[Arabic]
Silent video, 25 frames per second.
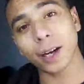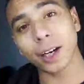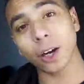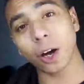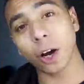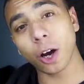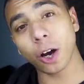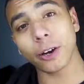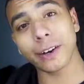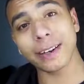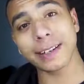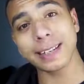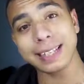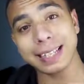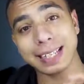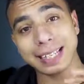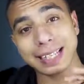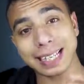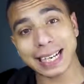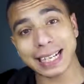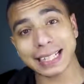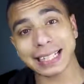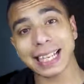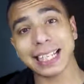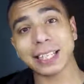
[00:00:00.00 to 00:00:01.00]
بمعنى اخر
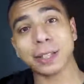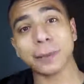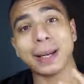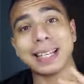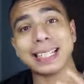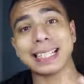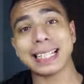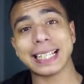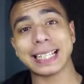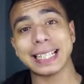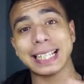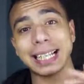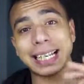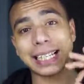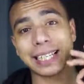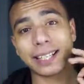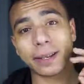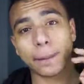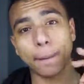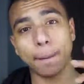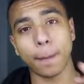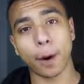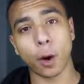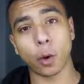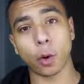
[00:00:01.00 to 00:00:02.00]
السلسله دي هتبقى سلسله
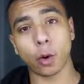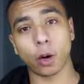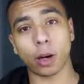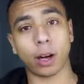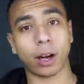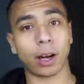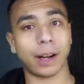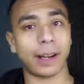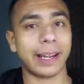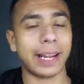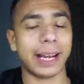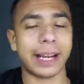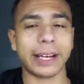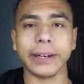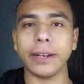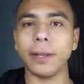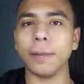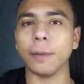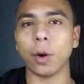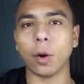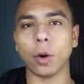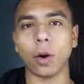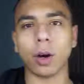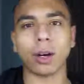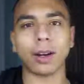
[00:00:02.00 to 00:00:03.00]
مواقع يعني ايه
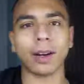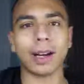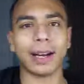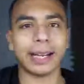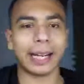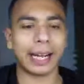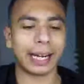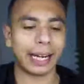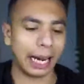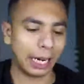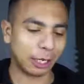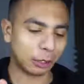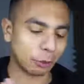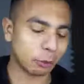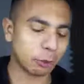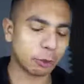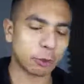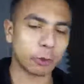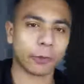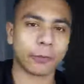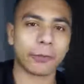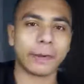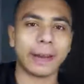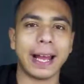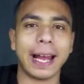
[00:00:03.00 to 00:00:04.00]
مواقع يعني
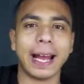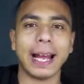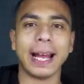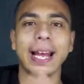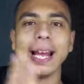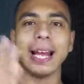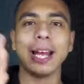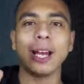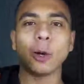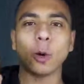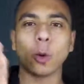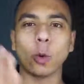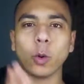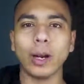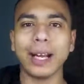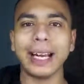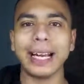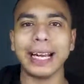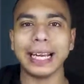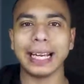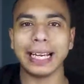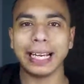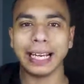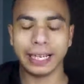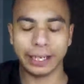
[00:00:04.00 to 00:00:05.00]
هننشر فيها
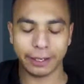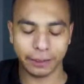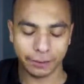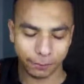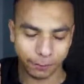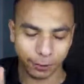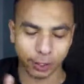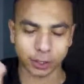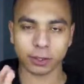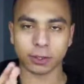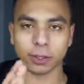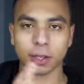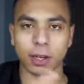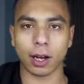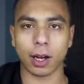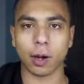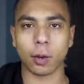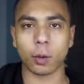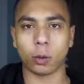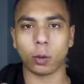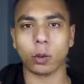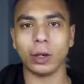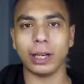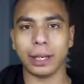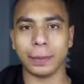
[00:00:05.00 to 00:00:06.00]
كل فتره
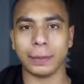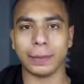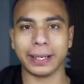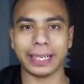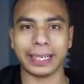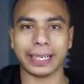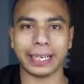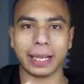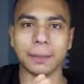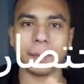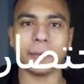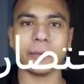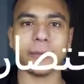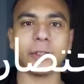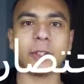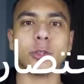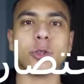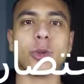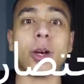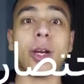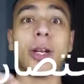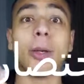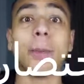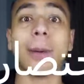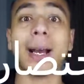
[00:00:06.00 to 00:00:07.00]
او كل ما نيجي نعمل
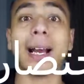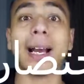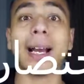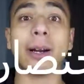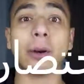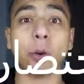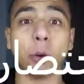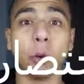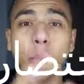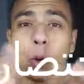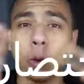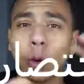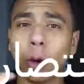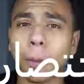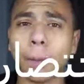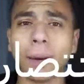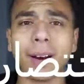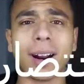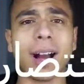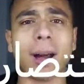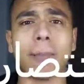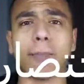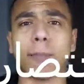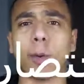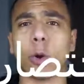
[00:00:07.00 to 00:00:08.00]
فيديو هيبقى كله
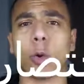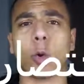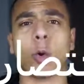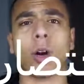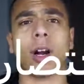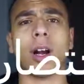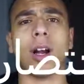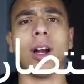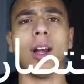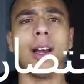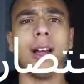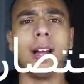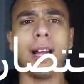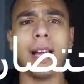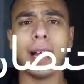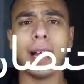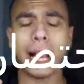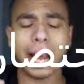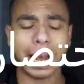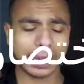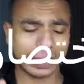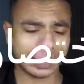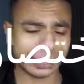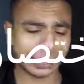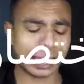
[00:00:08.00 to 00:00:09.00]
عباره عن موقع
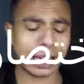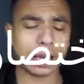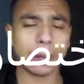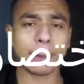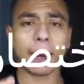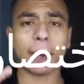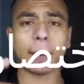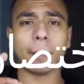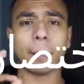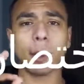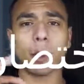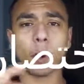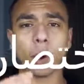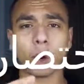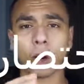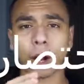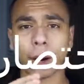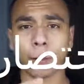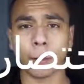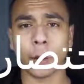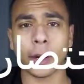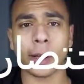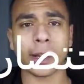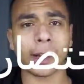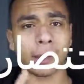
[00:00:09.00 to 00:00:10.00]
هنتكلم عن مواقع
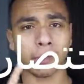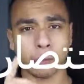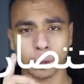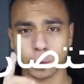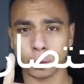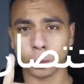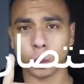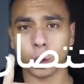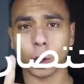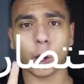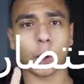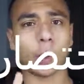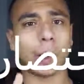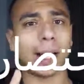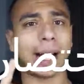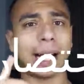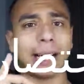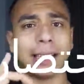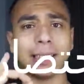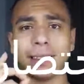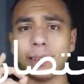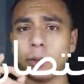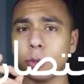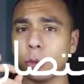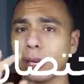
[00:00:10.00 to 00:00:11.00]
معينه مش موقع
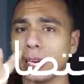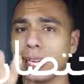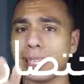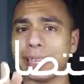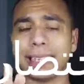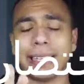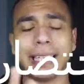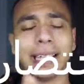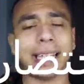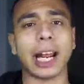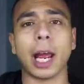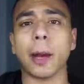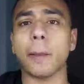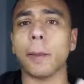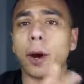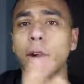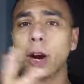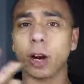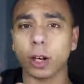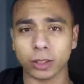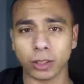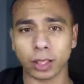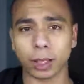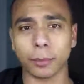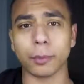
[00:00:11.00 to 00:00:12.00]
واحد ولا اتنين
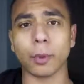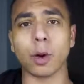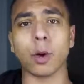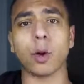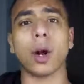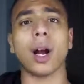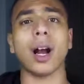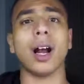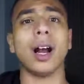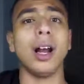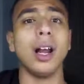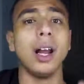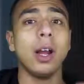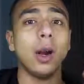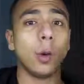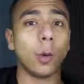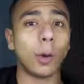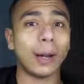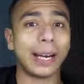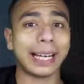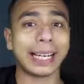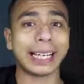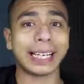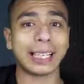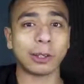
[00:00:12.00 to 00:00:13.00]
هيبقى اكتر موقع
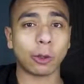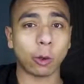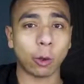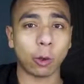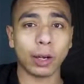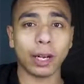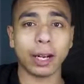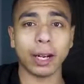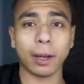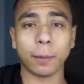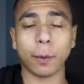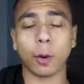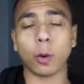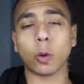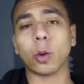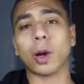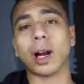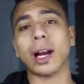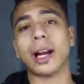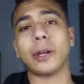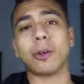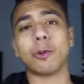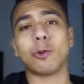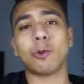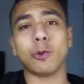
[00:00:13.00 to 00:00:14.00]
ولكن كل
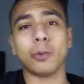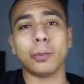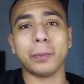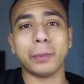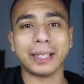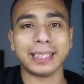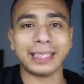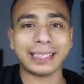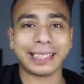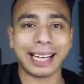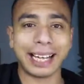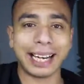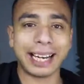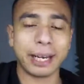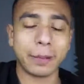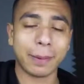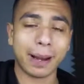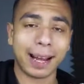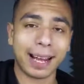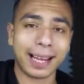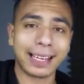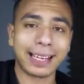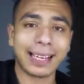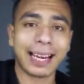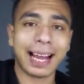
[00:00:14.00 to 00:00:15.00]
موقع هيكون بيتكلم
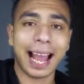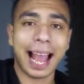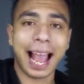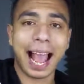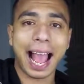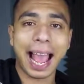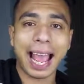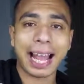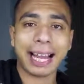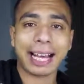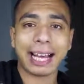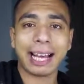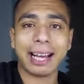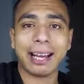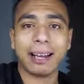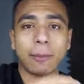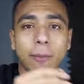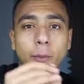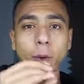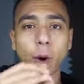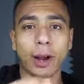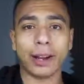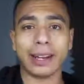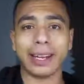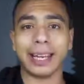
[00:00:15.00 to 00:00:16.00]
عن حاجه
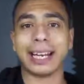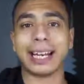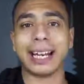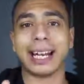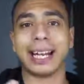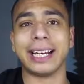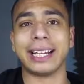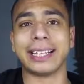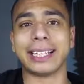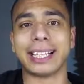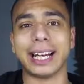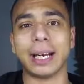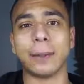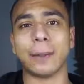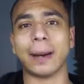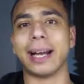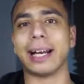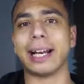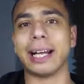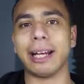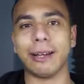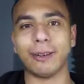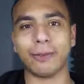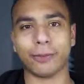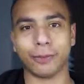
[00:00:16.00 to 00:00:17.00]
معينه هنتكلم
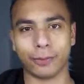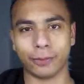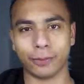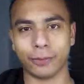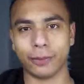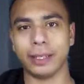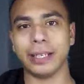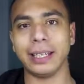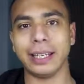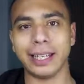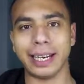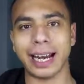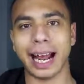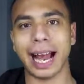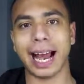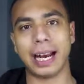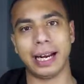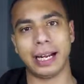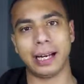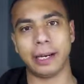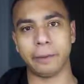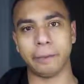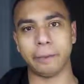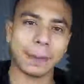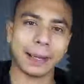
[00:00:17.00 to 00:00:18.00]
عنها في
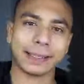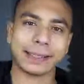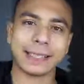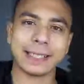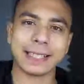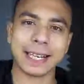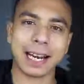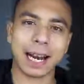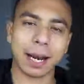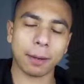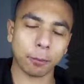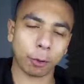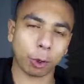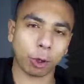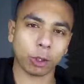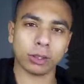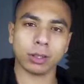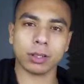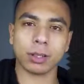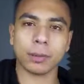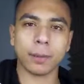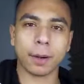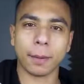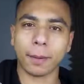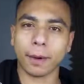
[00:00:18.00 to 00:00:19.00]
الحلقه بعتذر عن
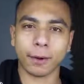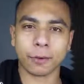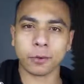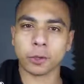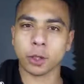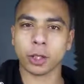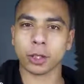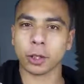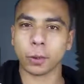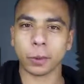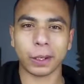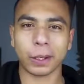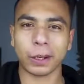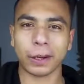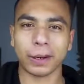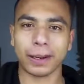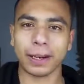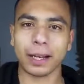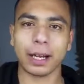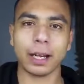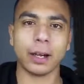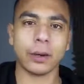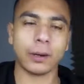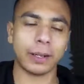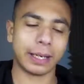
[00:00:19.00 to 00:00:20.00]
المقدمه معرفش هي طويله ولا
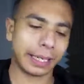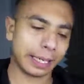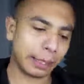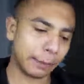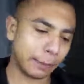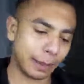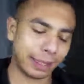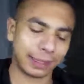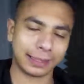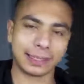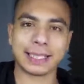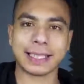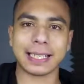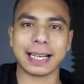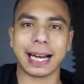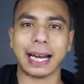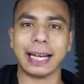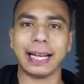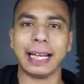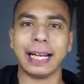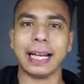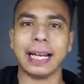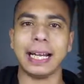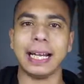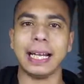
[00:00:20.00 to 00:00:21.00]
لا ولكن بعتذر
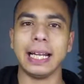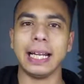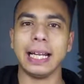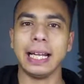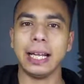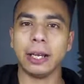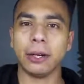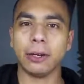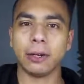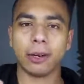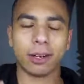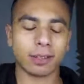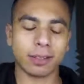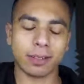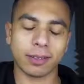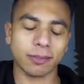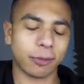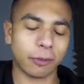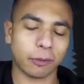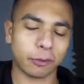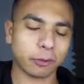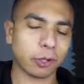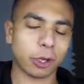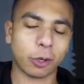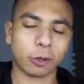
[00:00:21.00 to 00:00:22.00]
عليها واصلا
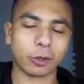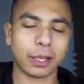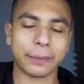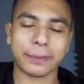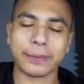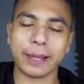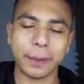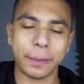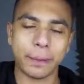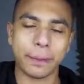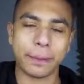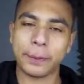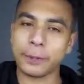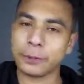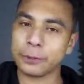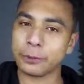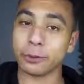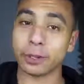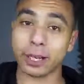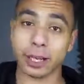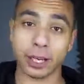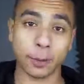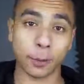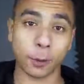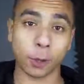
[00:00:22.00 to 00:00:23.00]
المفروض انك تبدا
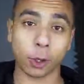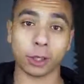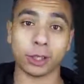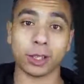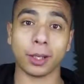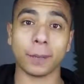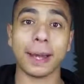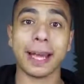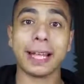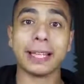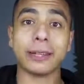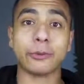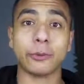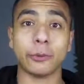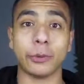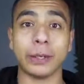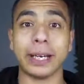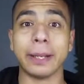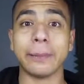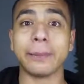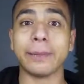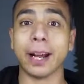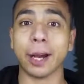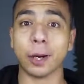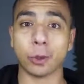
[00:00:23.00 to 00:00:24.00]
بدون اي مقدمات
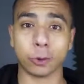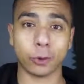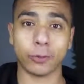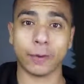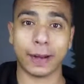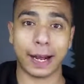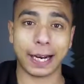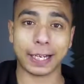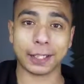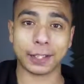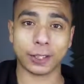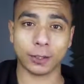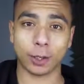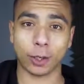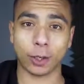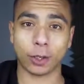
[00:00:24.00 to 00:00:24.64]
ونبدا على طول في حلقه